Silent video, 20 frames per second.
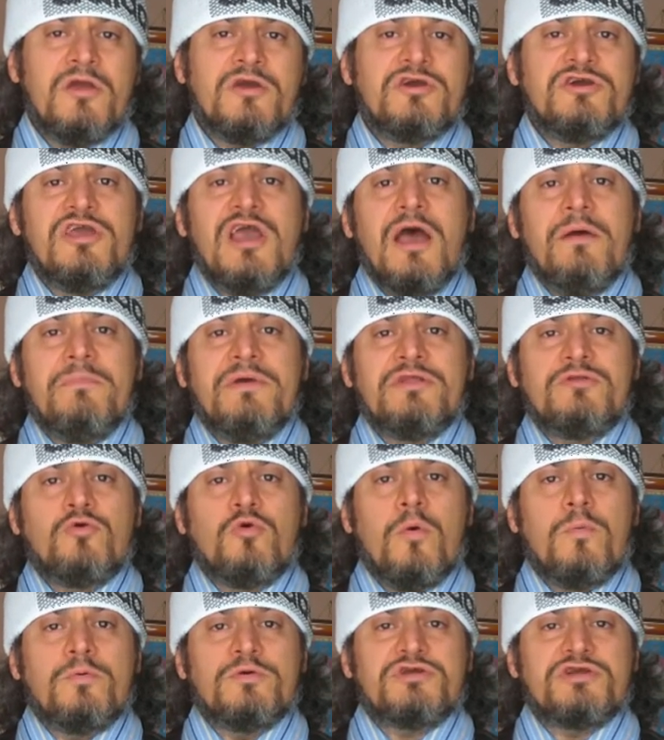kıyamet
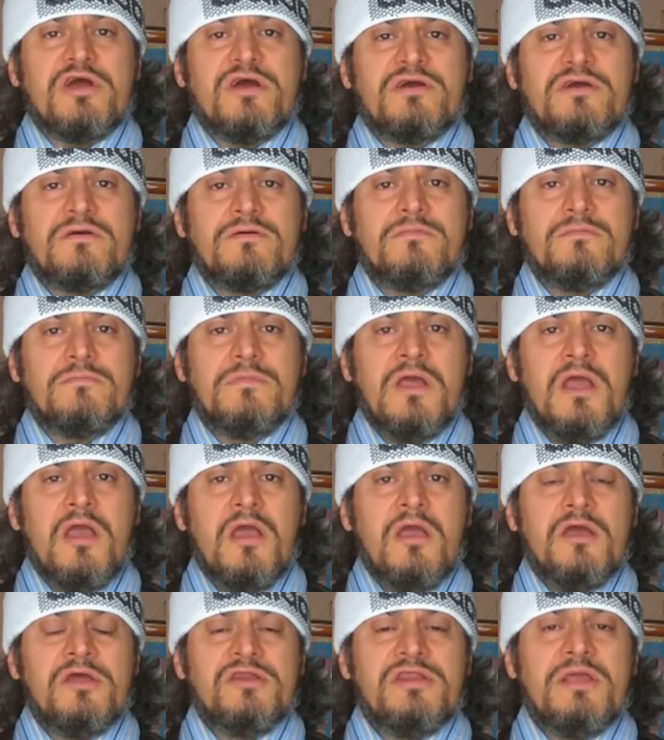kopacak,
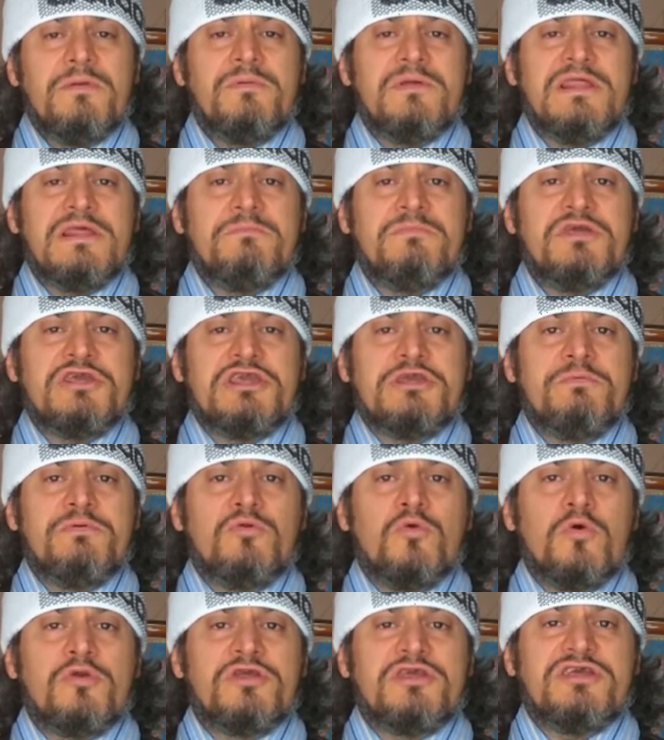ne bileyim
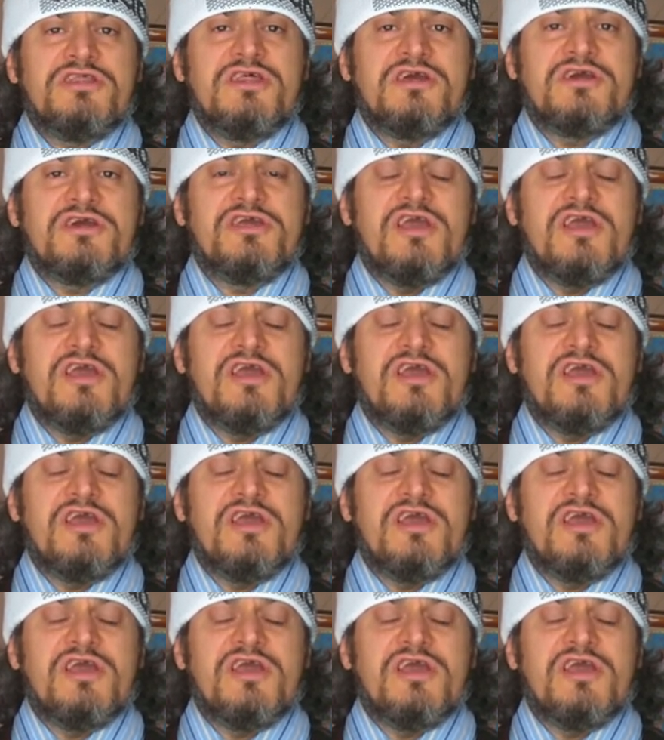2012'de